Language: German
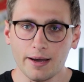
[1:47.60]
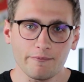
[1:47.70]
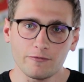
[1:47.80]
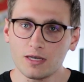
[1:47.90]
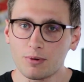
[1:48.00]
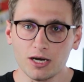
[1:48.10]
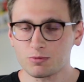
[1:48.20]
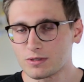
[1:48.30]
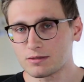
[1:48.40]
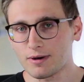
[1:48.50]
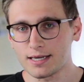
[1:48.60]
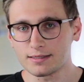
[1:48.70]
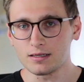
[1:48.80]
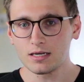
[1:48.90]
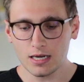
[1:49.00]
haben, wie
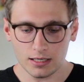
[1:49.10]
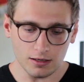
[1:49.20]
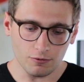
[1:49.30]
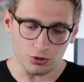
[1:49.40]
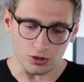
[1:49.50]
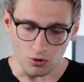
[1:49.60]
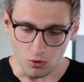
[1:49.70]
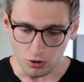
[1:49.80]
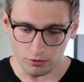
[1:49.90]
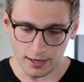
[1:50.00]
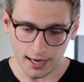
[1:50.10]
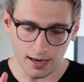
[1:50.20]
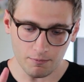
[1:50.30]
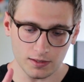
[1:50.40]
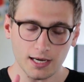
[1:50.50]
beispielsweise die Fütterung. Wir
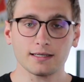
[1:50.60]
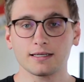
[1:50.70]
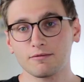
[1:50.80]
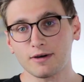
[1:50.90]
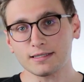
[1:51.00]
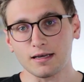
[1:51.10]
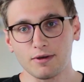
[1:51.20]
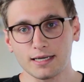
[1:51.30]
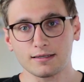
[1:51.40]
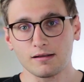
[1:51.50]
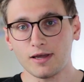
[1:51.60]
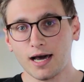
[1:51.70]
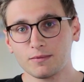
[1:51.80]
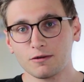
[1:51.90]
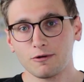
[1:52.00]
haben dann den Wasserwechsel, wir
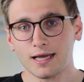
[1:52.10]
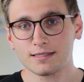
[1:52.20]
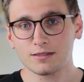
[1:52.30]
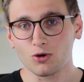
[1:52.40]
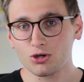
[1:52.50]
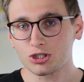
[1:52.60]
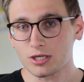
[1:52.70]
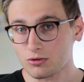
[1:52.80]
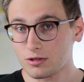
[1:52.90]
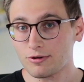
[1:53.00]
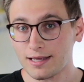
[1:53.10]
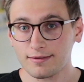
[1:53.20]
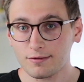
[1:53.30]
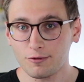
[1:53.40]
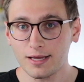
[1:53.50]
haben den Pflanzenrückschnitt und die
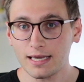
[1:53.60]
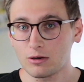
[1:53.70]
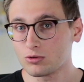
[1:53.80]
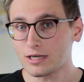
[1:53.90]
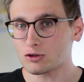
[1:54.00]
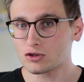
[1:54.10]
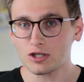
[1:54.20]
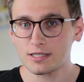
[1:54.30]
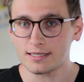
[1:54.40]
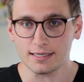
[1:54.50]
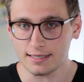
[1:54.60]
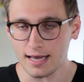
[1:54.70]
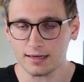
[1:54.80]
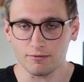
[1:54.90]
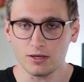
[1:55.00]
Pflanzenpflege und auch sonstige
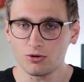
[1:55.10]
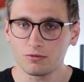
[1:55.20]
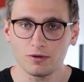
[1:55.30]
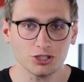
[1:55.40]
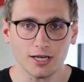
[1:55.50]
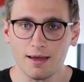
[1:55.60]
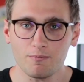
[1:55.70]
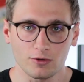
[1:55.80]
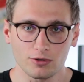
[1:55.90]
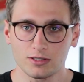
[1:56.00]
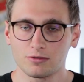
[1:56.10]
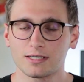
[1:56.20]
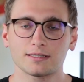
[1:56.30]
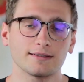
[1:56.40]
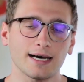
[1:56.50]
Sachen wie irgendwie Scheiben oder
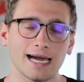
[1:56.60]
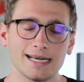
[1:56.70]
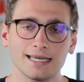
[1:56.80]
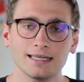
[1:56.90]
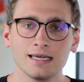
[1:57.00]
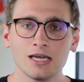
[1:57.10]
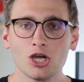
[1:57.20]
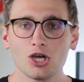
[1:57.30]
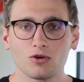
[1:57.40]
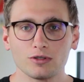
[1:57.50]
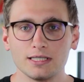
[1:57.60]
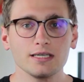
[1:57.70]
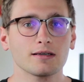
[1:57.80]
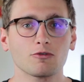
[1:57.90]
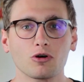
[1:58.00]
sowas zu reinigen. Und
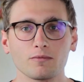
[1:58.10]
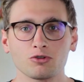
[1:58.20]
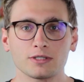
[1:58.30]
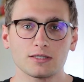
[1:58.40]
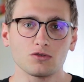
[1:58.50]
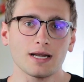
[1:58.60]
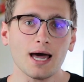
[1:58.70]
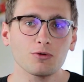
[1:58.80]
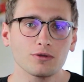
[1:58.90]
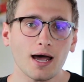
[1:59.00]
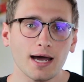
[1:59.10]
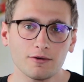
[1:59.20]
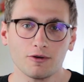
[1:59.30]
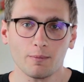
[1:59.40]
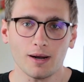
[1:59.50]
die gucken uns jetzt so nach und nach
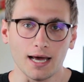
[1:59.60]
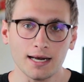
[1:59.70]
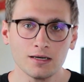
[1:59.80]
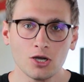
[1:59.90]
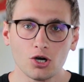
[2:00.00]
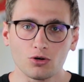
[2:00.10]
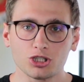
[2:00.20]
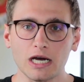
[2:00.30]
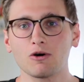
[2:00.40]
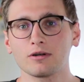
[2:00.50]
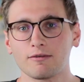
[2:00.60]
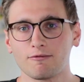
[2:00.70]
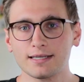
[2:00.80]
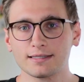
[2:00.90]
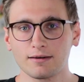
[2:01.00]
einfach mal an und schauen,
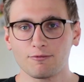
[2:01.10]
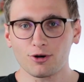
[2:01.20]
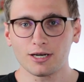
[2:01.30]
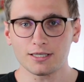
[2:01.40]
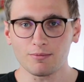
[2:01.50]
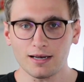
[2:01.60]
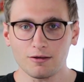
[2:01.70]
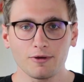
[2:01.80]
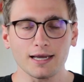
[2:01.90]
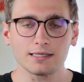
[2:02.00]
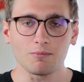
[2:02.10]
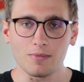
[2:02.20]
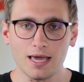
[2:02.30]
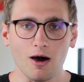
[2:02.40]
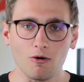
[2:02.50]
was dann wirklich im Endeffekt mehr